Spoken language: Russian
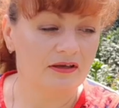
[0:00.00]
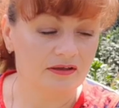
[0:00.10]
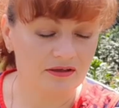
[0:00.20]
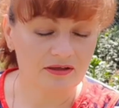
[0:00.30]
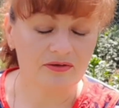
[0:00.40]

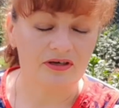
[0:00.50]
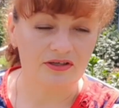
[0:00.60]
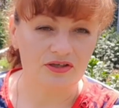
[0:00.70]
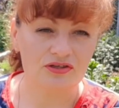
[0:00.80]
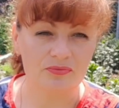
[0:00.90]
И,
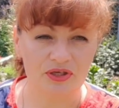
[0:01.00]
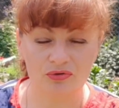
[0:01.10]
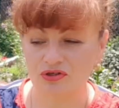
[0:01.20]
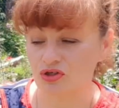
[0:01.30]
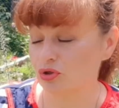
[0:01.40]
конечно,
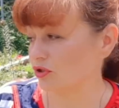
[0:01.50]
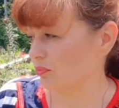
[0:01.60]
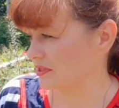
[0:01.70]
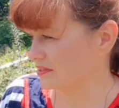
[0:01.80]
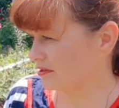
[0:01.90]
придется что-то
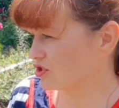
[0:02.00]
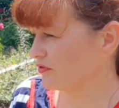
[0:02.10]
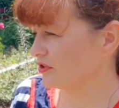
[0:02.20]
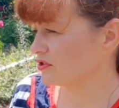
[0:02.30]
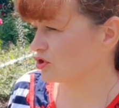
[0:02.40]

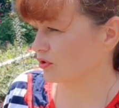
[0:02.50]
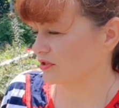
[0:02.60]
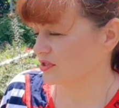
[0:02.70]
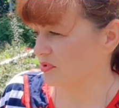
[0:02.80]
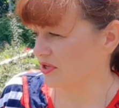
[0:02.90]
подсаживать, что-то
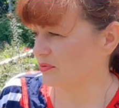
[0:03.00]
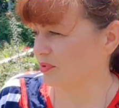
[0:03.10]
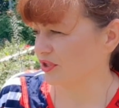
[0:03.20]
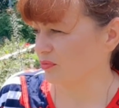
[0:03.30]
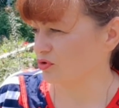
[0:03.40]
заменять,
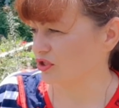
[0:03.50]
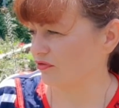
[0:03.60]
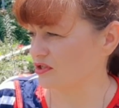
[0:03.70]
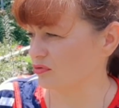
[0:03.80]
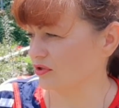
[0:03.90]
потому что
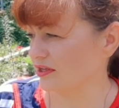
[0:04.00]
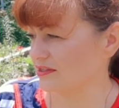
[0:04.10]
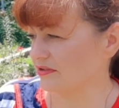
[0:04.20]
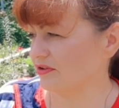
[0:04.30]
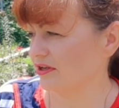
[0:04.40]
вазон
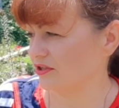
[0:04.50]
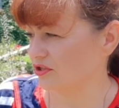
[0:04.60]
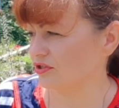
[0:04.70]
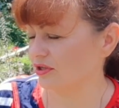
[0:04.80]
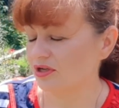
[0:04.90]
красивый.
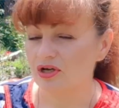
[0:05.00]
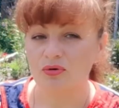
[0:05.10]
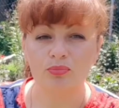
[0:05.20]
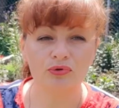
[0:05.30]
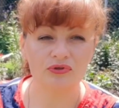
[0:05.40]
Конечно,
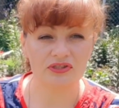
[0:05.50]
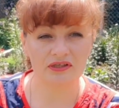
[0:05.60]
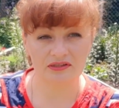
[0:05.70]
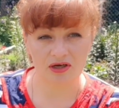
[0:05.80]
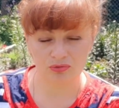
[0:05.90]
буду
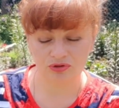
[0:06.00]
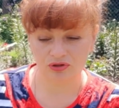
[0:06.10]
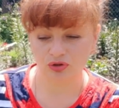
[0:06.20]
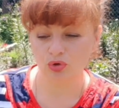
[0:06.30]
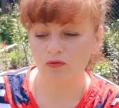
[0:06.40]
делать какую-то
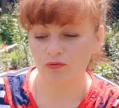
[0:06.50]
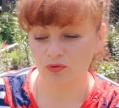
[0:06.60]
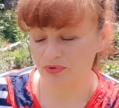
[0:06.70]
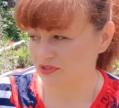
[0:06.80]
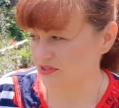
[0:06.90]
новую
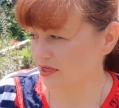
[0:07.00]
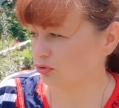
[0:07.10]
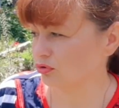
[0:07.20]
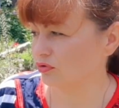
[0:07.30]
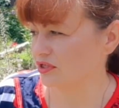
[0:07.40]

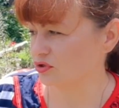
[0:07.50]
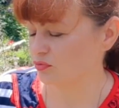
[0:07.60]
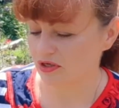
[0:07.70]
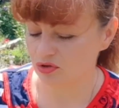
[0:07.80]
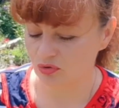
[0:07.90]
пересадку. Но есть у
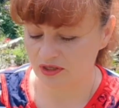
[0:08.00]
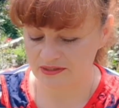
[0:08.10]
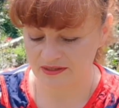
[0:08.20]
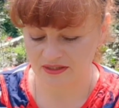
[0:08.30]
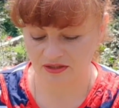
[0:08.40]
меня одно
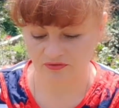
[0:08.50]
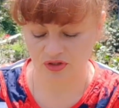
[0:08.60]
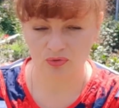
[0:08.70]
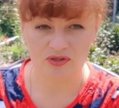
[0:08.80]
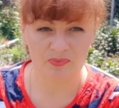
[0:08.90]
хозяйственное
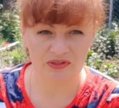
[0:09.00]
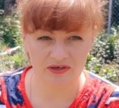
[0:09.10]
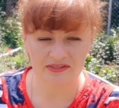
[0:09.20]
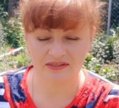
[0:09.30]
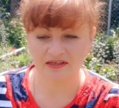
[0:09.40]
ведро из-под
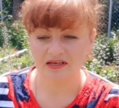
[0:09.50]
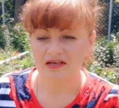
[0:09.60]
краски.